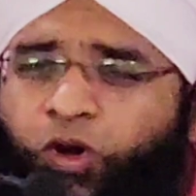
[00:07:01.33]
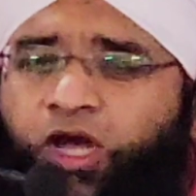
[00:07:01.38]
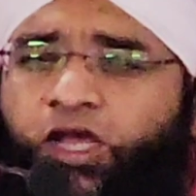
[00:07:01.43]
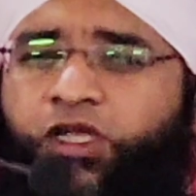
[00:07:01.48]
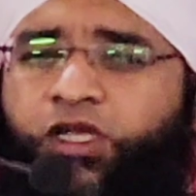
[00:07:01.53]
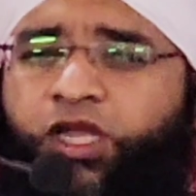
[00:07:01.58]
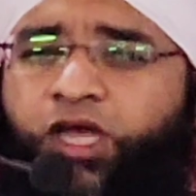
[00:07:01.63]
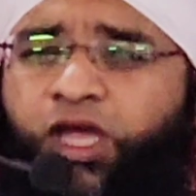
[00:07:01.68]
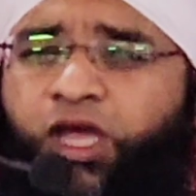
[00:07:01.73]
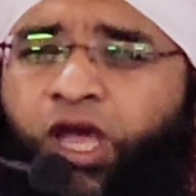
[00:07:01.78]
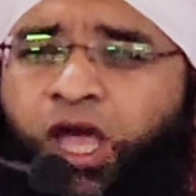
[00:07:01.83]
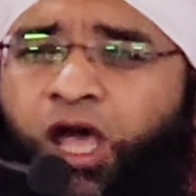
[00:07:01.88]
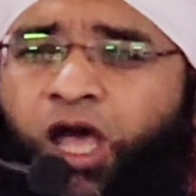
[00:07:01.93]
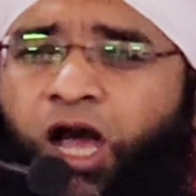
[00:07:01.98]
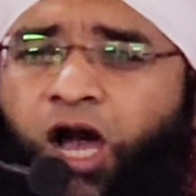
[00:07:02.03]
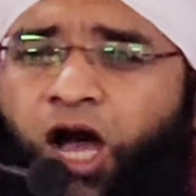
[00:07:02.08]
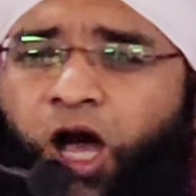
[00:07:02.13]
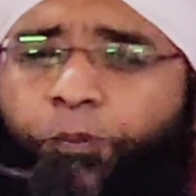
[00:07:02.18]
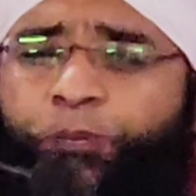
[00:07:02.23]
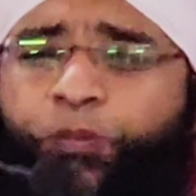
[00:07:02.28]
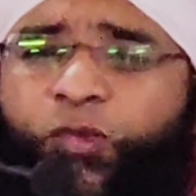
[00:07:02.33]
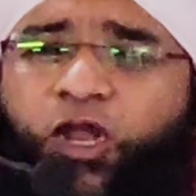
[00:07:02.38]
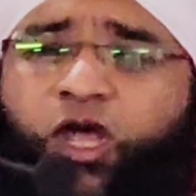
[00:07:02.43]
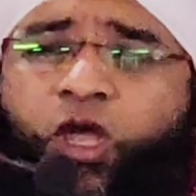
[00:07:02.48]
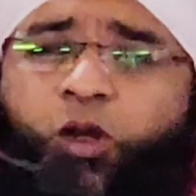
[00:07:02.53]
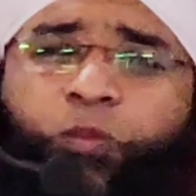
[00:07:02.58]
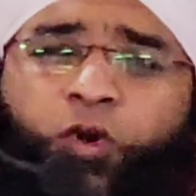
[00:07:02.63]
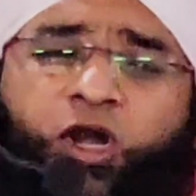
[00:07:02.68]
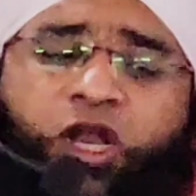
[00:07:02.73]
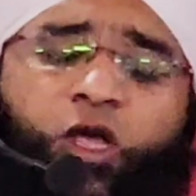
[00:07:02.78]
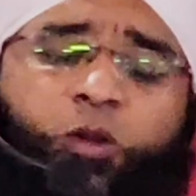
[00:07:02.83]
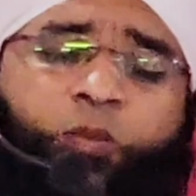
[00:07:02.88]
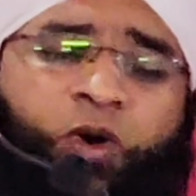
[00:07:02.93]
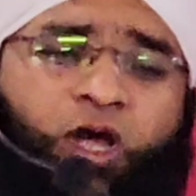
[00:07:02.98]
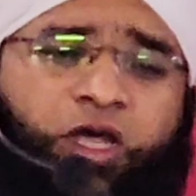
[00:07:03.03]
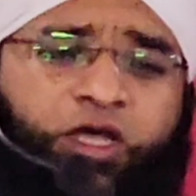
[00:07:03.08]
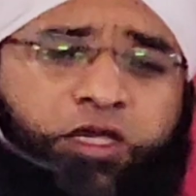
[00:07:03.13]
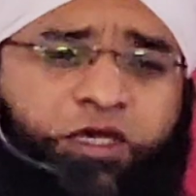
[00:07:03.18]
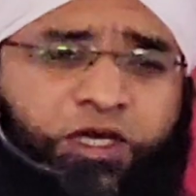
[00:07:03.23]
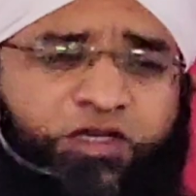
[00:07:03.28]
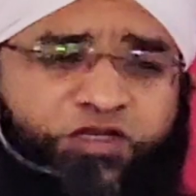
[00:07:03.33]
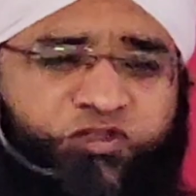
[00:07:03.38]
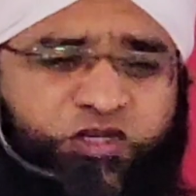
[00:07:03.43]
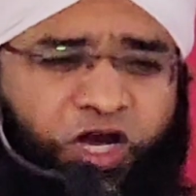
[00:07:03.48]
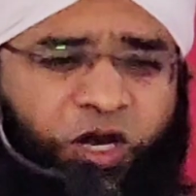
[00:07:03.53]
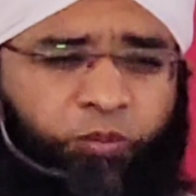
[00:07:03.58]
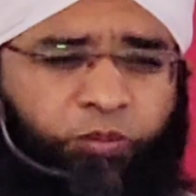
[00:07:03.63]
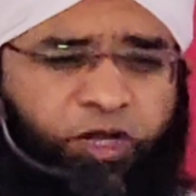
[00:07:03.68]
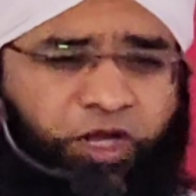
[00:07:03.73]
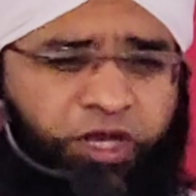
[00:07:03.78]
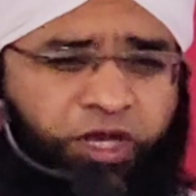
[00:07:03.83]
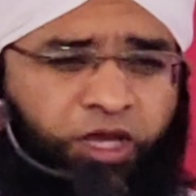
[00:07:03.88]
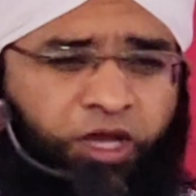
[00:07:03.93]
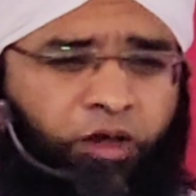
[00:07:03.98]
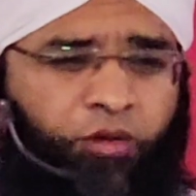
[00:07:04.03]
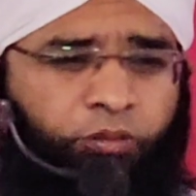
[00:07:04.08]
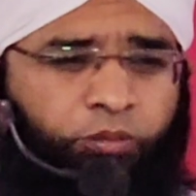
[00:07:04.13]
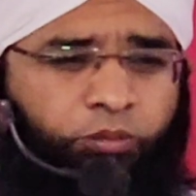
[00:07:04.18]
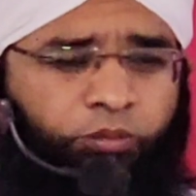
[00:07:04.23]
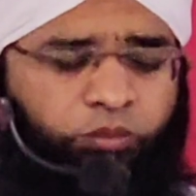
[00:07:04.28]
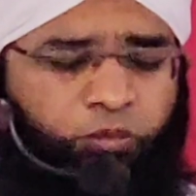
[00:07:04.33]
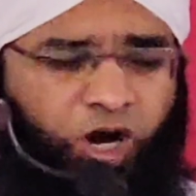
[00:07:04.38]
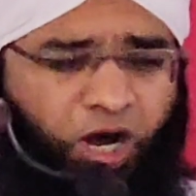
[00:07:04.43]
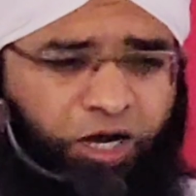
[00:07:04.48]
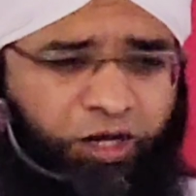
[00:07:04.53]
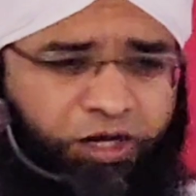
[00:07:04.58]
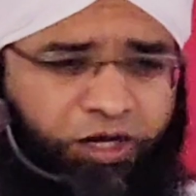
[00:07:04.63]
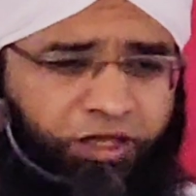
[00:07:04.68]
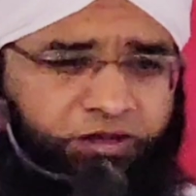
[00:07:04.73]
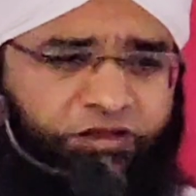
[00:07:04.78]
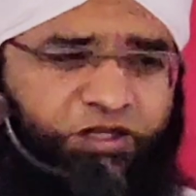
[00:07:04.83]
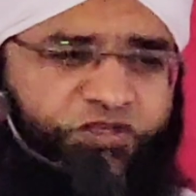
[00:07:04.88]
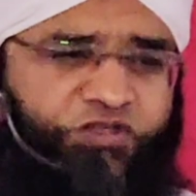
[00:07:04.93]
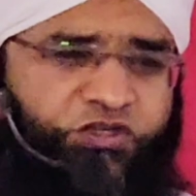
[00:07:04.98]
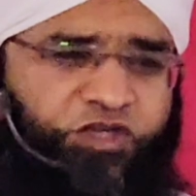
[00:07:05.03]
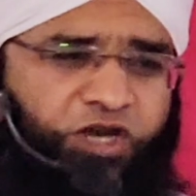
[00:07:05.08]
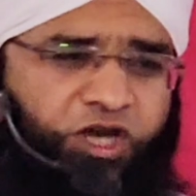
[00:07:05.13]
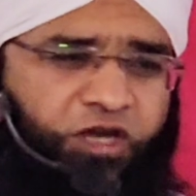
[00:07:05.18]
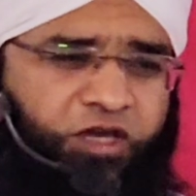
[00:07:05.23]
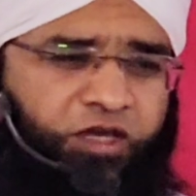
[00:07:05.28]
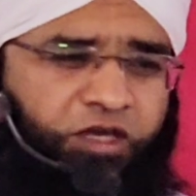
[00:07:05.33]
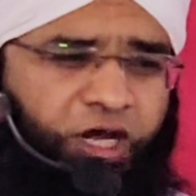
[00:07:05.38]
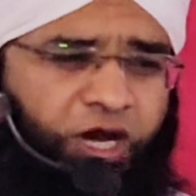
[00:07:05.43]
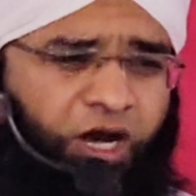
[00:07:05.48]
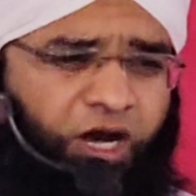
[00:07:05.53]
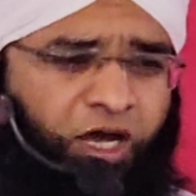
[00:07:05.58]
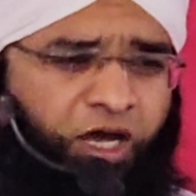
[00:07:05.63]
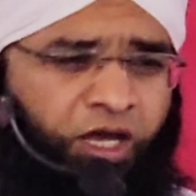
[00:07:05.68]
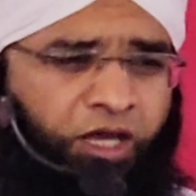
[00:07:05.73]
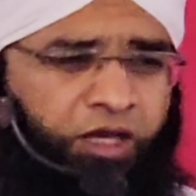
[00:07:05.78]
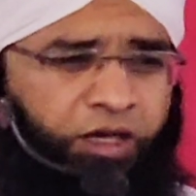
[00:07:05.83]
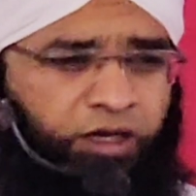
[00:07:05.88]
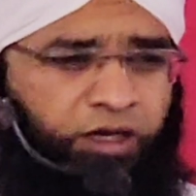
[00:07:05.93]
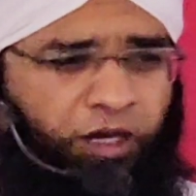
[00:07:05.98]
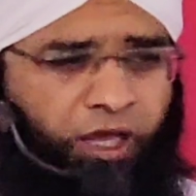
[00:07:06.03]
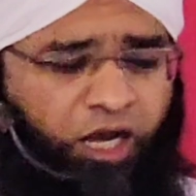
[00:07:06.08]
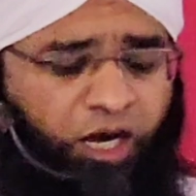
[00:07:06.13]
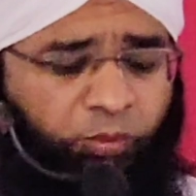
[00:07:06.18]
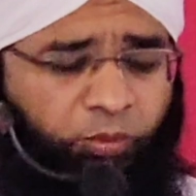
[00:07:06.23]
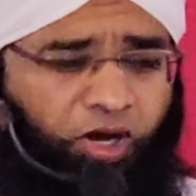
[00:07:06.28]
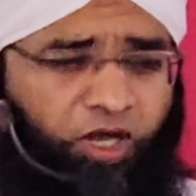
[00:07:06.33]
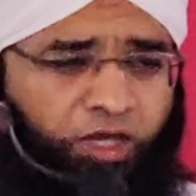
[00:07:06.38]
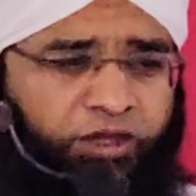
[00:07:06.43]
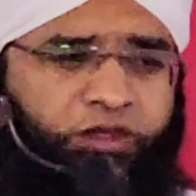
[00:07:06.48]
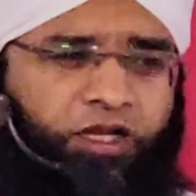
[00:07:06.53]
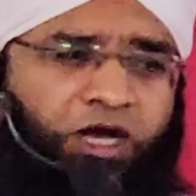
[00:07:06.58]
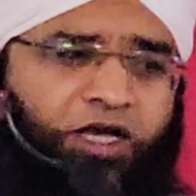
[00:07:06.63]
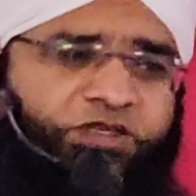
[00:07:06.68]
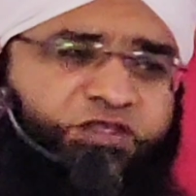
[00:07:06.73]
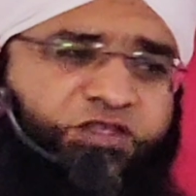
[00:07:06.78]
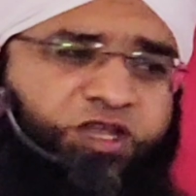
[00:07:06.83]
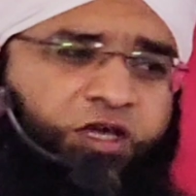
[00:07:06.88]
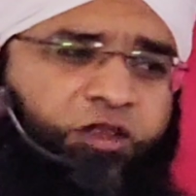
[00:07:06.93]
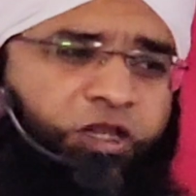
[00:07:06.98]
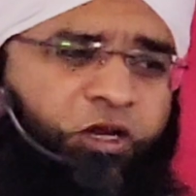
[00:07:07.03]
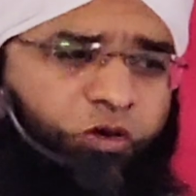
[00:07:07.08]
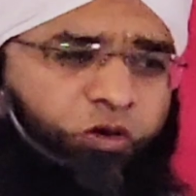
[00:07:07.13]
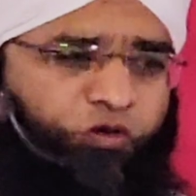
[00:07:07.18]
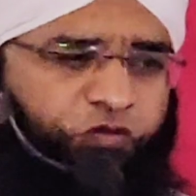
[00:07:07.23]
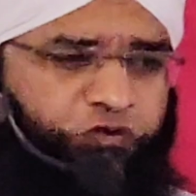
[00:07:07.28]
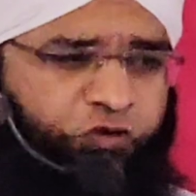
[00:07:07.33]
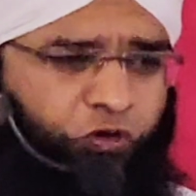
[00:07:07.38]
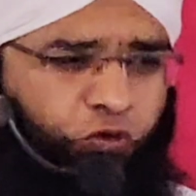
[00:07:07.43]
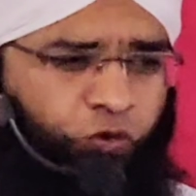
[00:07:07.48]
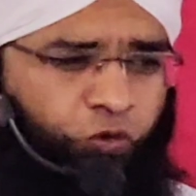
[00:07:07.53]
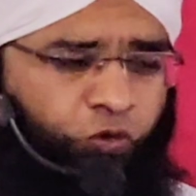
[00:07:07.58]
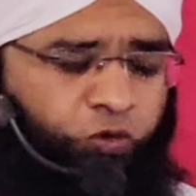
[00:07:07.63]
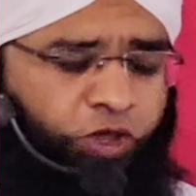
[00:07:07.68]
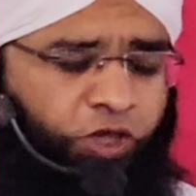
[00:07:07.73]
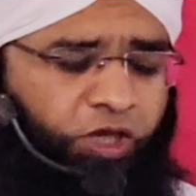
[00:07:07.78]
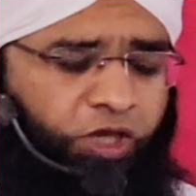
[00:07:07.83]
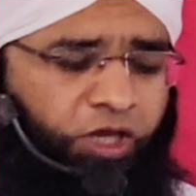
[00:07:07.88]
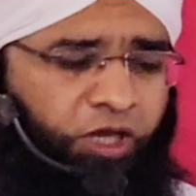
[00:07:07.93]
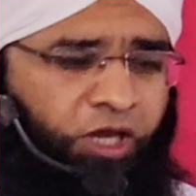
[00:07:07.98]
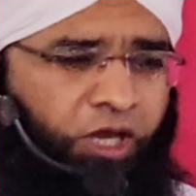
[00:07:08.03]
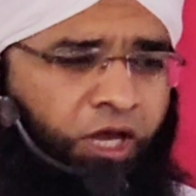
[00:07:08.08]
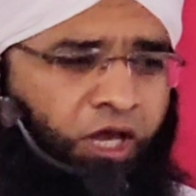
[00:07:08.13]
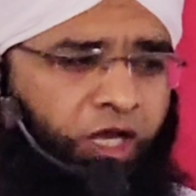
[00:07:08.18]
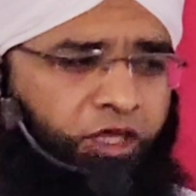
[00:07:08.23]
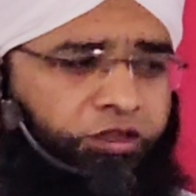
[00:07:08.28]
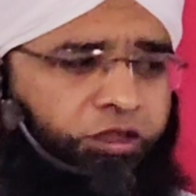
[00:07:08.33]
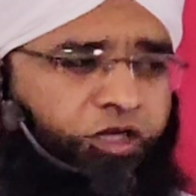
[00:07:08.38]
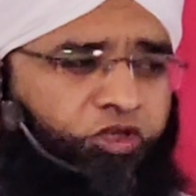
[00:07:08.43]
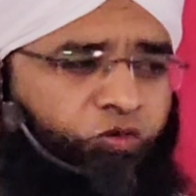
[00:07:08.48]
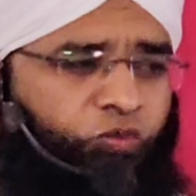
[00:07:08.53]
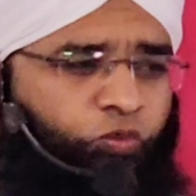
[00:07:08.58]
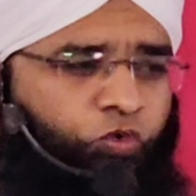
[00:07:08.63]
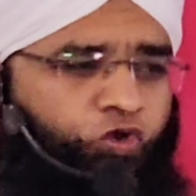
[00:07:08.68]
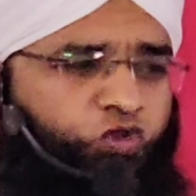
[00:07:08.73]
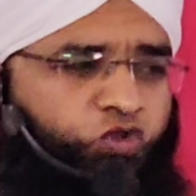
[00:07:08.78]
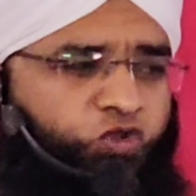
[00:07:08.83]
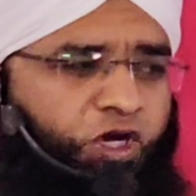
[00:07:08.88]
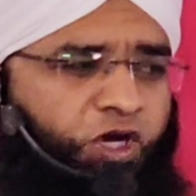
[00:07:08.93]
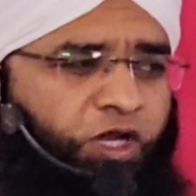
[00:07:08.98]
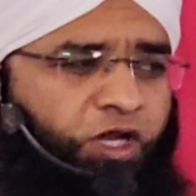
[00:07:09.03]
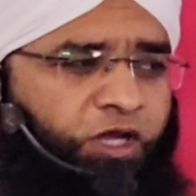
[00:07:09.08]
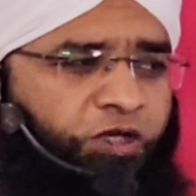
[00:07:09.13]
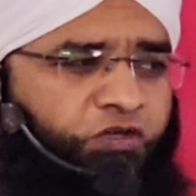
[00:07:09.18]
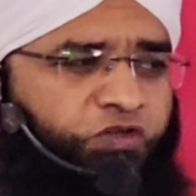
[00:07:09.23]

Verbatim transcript: भाई ने अपने बड़े भाई के सामने माँ का तस्करा किया नरम अंदाज के अंदर गुफ्तगु की हजरत मूसा